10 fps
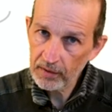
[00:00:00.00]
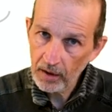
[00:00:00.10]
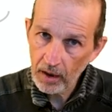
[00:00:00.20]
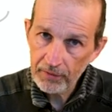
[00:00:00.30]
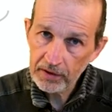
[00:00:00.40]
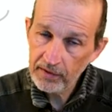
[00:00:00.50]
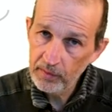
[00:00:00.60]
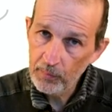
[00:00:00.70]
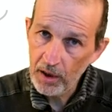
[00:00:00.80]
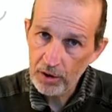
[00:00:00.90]
avec des
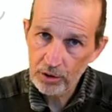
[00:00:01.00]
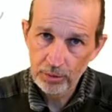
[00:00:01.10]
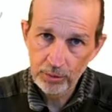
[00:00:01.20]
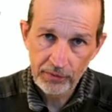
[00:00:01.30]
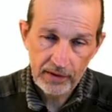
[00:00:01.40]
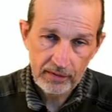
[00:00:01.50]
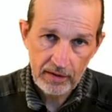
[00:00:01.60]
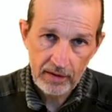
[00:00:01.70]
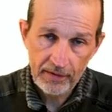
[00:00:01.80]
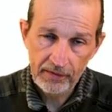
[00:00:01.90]
images de cette
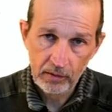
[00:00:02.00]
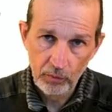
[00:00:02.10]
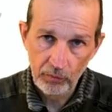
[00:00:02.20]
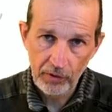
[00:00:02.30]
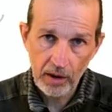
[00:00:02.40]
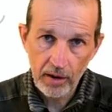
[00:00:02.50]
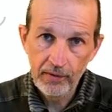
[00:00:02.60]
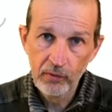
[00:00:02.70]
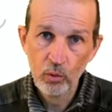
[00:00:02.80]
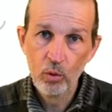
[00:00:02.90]
taille-là, si on veut faire un
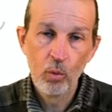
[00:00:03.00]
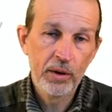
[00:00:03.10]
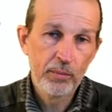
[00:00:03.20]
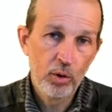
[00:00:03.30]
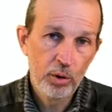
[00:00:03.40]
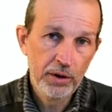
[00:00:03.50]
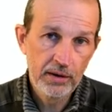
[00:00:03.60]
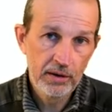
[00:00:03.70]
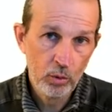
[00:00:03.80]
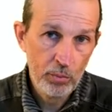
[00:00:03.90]
réseau complètement
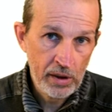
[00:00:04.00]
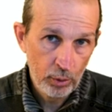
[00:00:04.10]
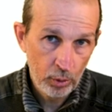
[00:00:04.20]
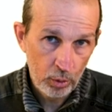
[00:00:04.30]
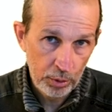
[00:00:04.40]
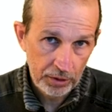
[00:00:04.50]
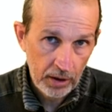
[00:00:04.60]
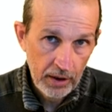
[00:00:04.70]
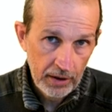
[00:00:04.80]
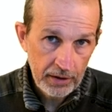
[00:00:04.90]
connecté de 1000 neurones,
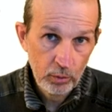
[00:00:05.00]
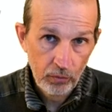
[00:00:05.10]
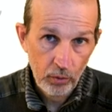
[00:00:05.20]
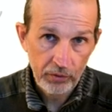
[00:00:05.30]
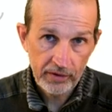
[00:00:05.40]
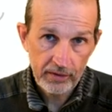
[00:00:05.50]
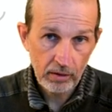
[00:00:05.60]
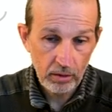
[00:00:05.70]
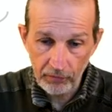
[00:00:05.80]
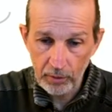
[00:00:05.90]
il nous faut
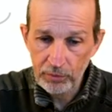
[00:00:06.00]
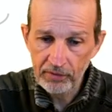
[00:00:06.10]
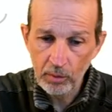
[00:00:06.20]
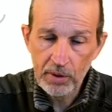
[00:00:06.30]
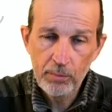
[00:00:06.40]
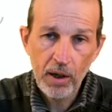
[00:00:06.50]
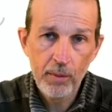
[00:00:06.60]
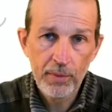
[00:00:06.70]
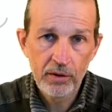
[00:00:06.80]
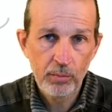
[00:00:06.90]
700, enfin 800 000
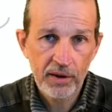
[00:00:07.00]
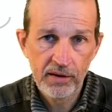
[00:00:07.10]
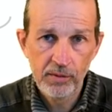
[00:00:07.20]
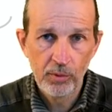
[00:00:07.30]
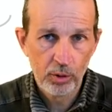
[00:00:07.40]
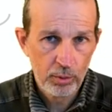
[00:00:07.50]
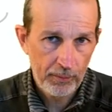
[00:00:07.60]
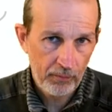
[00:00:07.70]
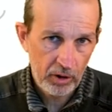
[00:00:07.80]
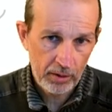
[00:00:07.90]
paramètres pratiquement.
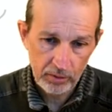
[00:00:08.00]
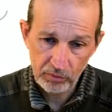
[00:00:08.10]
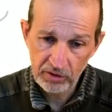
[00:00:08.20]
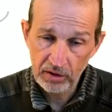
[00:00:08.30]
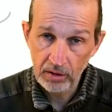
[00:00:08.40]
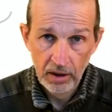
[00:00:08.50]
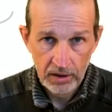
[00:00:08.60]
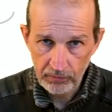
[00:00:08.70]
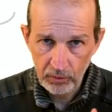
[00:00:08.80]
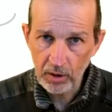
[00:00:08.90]
Voilà. Donc il
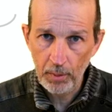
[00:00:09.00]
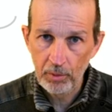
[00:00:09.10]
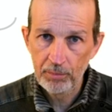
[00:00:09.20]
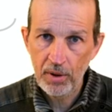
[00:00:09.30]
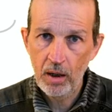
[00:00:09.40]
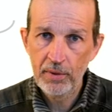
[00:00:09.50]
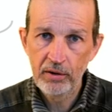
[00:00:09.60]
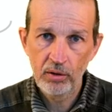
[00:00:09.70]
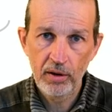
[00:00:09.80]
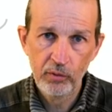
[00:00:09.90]
faut énormément de
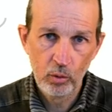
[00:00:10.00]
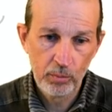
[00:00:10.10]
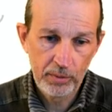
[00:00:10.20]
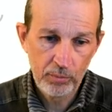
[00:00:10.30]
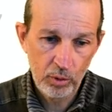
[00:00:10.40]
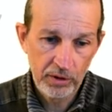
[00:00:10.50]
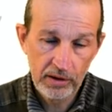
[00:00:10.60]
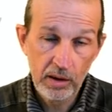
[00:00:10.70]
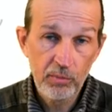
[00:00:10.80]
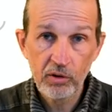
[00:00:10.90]
paramètres sur un réseau complètement
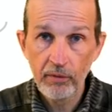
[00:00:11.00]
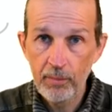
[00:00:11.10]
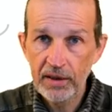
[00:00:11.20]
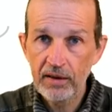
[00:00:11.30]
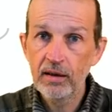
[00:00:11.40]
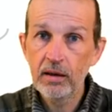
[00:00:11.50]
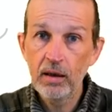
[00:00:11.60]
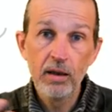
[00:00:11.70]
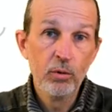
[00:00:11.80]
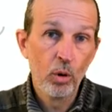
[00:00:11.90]
connecté, puisqu'on va mettre
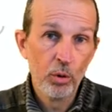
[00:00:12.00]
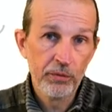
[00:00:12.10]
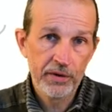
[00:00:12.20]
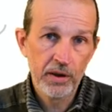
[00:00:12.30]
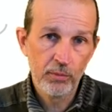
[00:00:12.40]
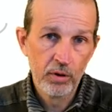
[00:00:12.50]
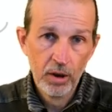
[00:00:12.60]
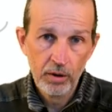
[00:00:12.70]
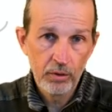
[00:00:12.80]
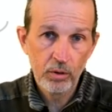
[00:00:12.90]
un, neurone finalement
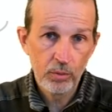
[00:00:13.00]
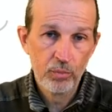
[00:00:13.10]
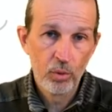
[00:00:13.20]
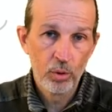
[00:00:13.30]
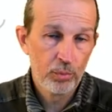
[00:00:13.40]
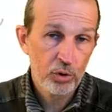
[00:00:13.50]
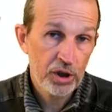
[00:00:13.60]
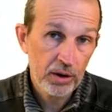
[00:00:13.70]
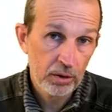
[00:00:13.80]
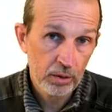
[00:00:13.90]
pour, pour
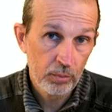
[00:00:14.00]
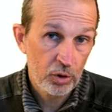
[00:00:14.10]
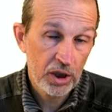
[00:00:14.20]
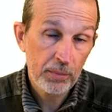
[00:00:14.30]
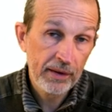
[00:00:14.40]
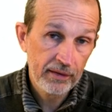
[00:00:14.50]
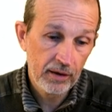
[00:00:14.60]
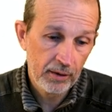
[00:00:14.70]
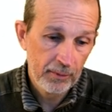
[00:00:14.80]
chaque pixel.